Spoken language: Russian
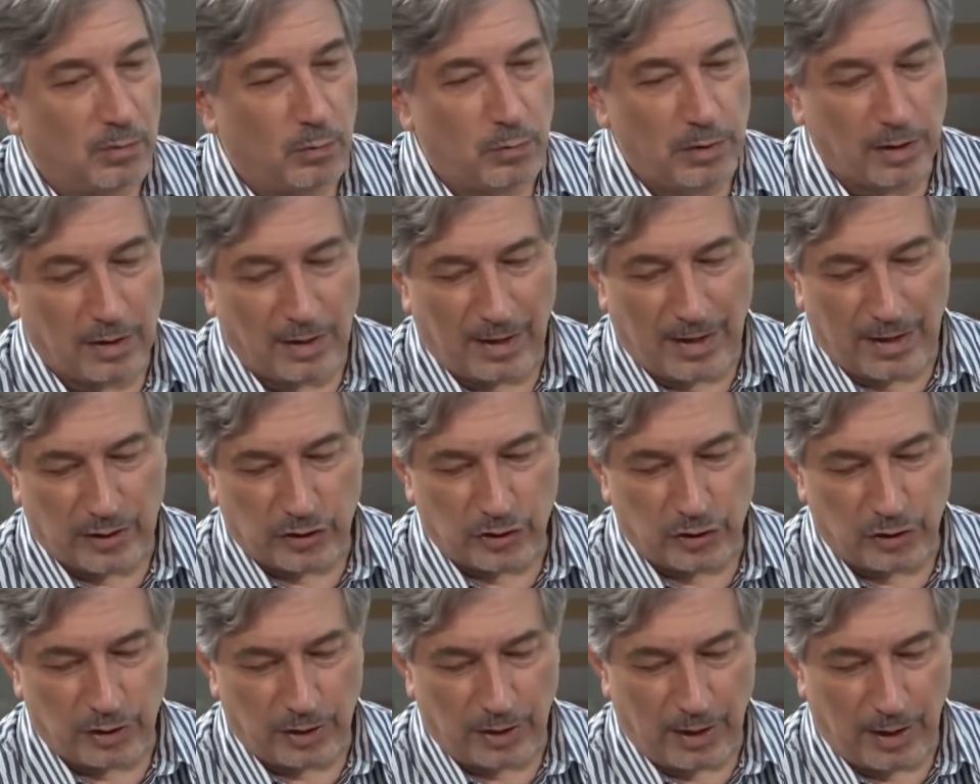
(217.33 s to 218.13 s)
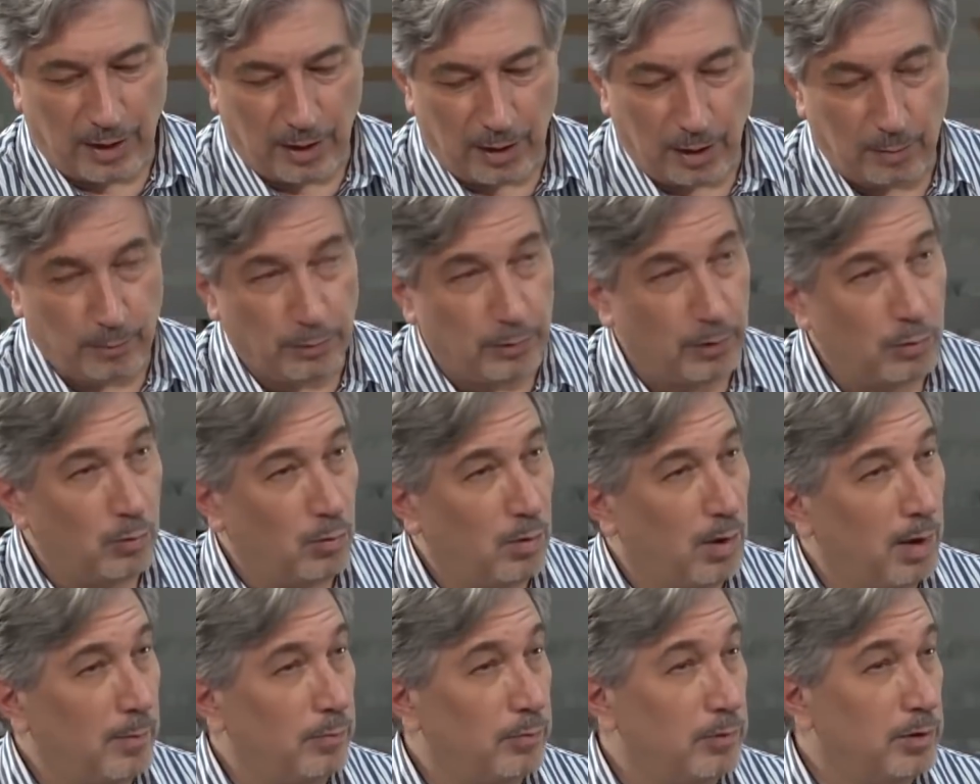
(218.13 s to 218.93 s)
наличие гарантии
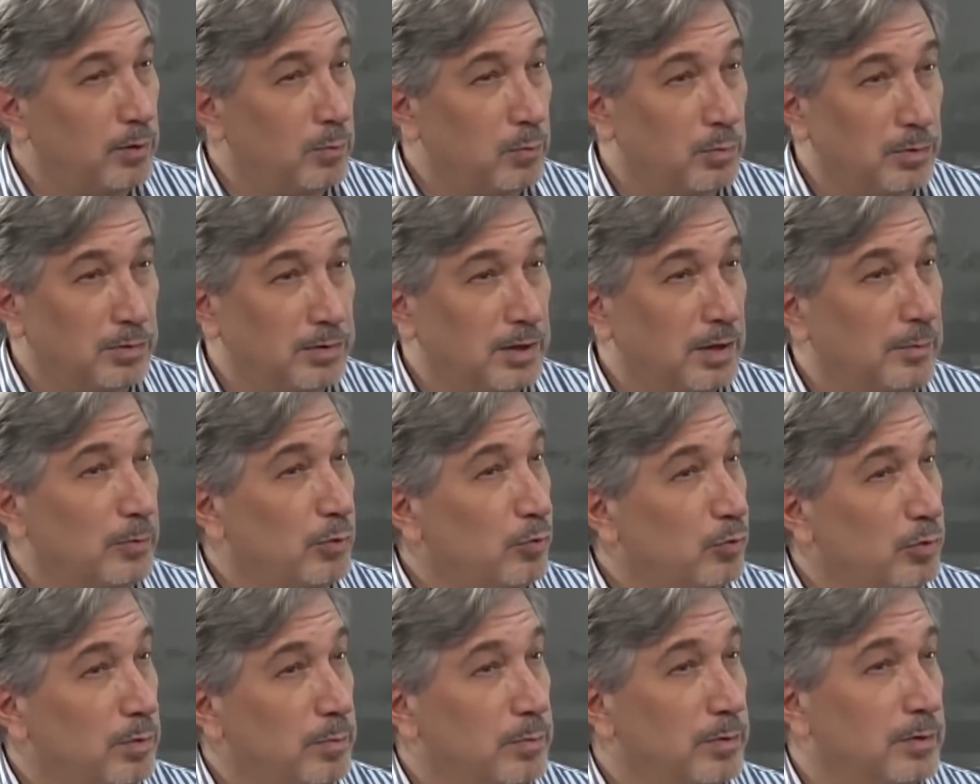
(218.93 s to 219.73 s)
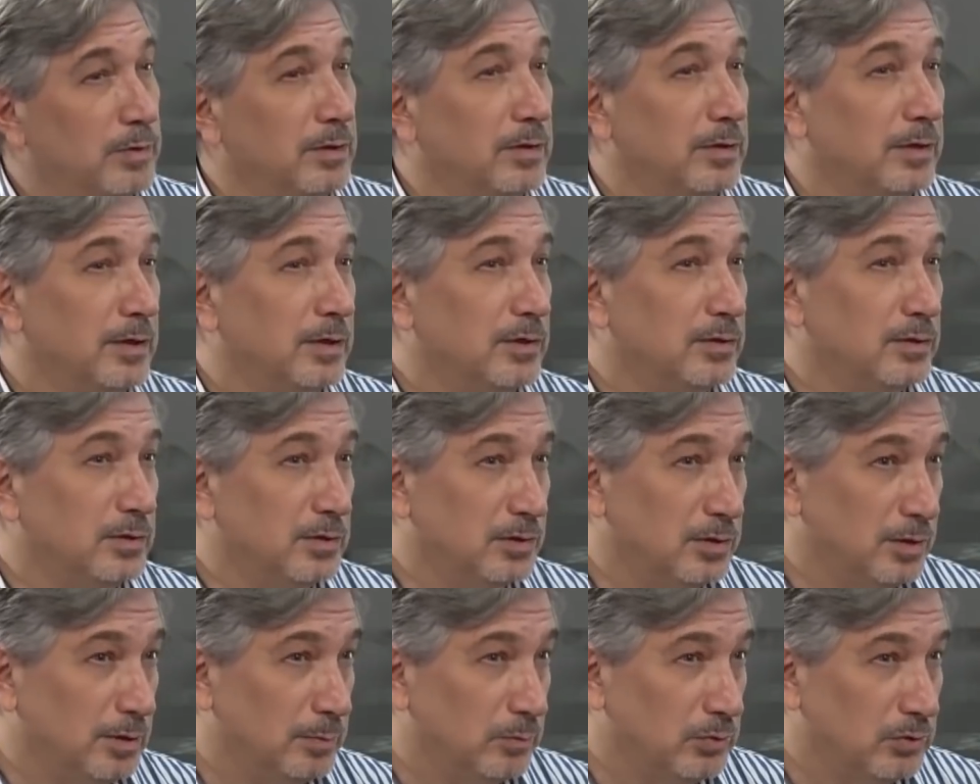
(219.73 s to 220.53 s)
безопасности от одной из основных
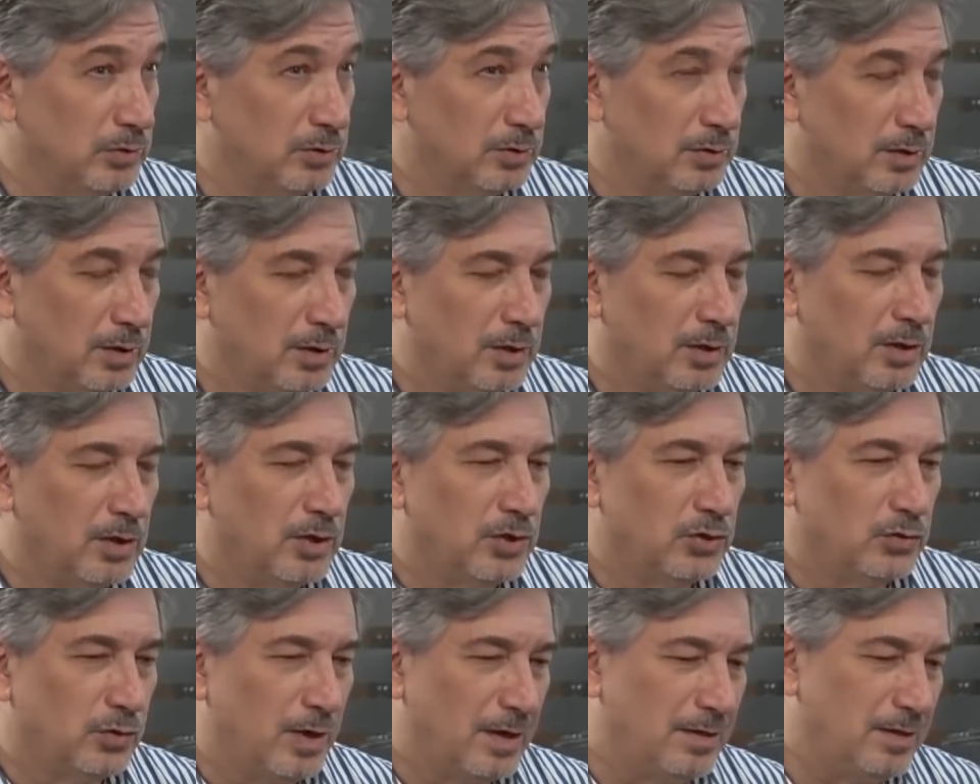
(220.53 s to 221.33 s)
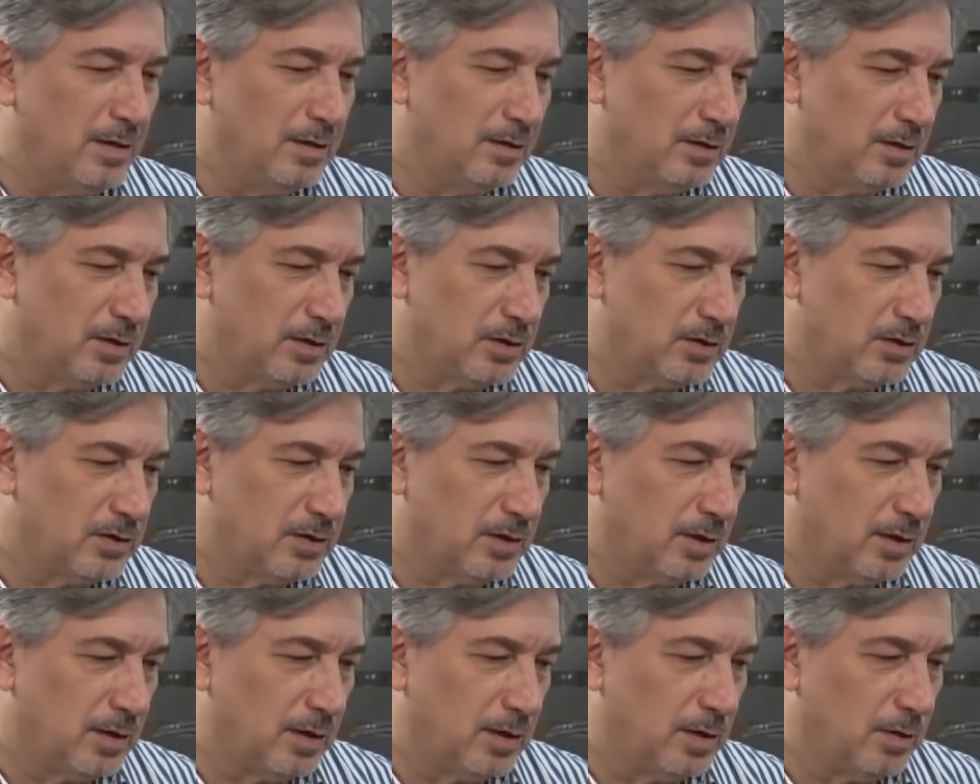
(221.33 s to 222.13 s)
мировых держав на самом деле может
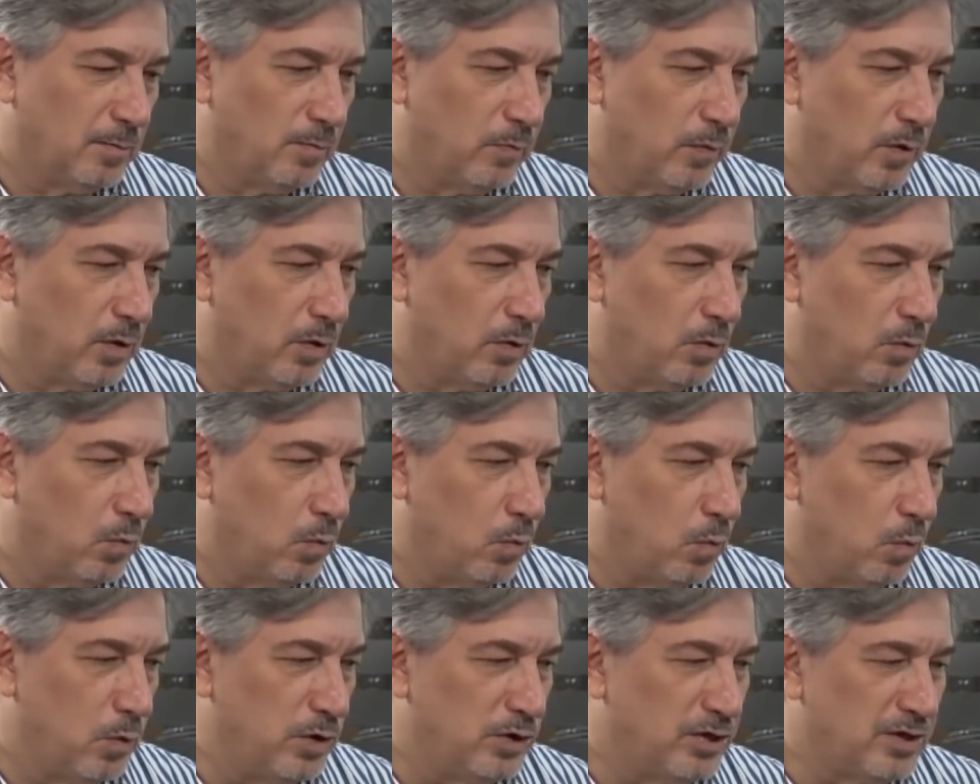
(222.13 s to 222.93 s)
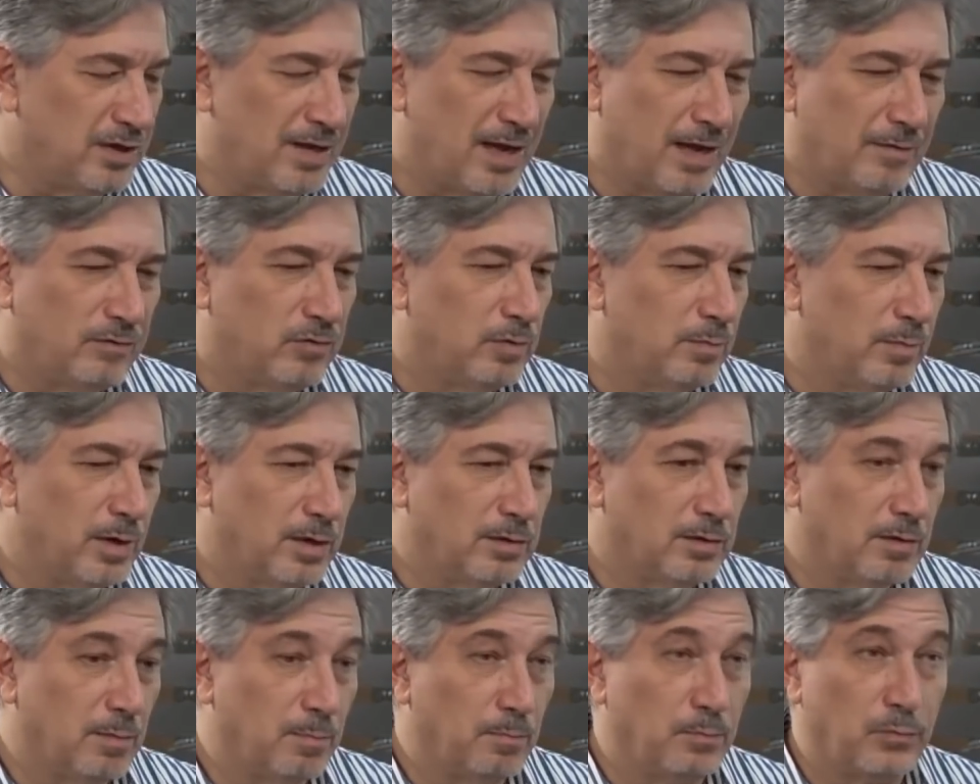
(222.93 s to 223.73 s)
быть очень выгодным для нас в
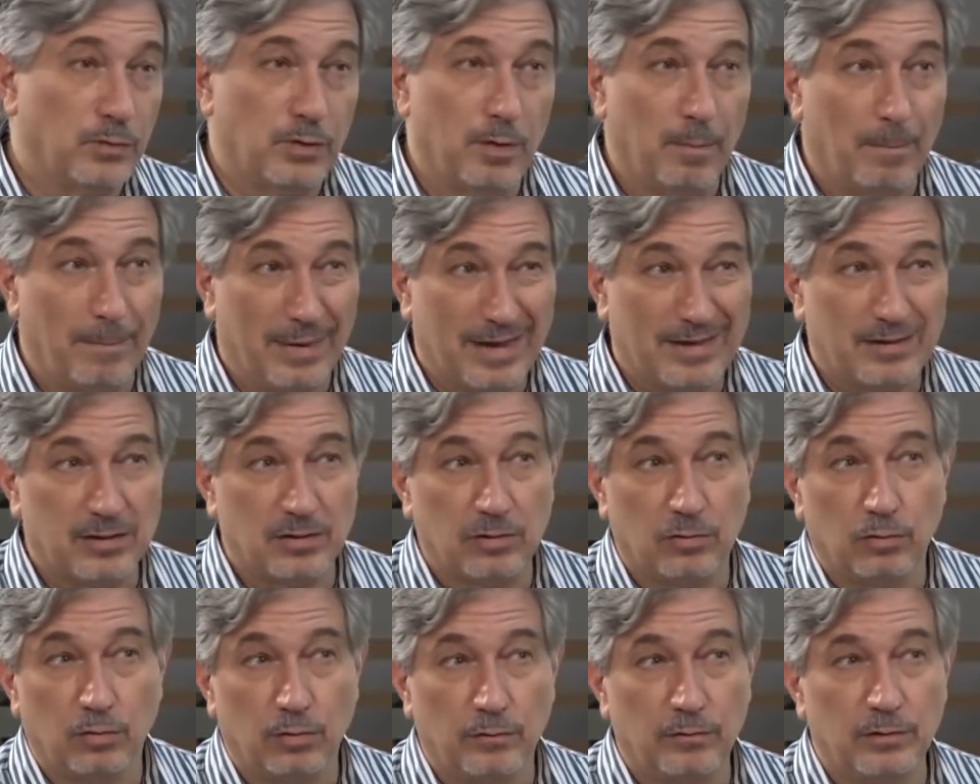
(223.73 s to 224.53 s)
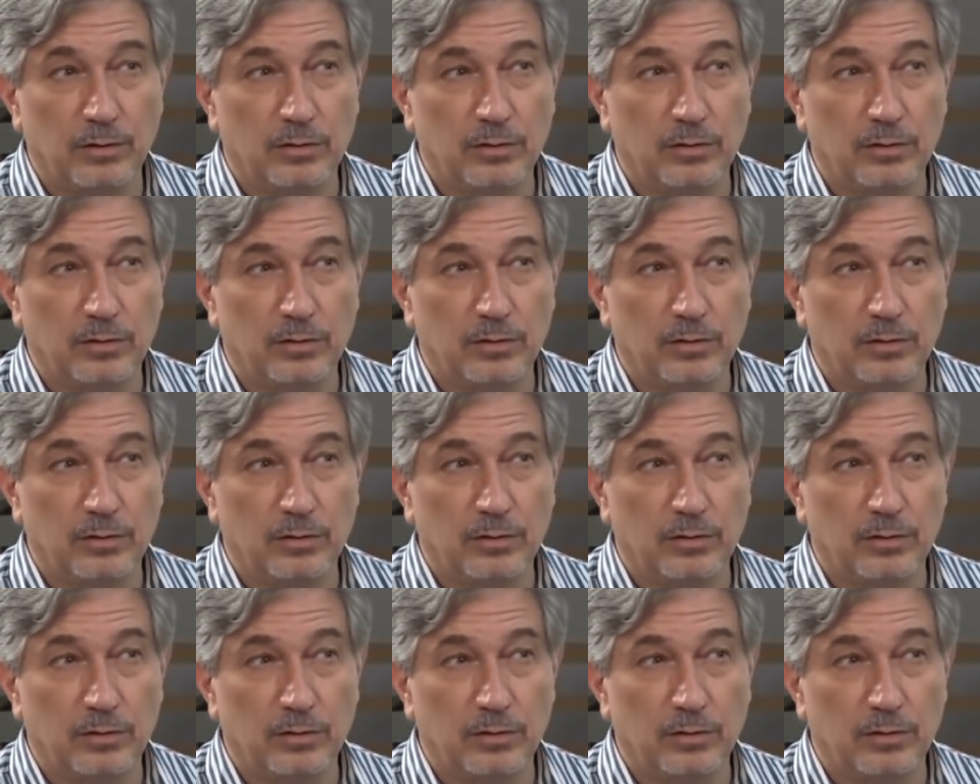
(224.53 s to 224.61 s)
долгосрочной перспективе.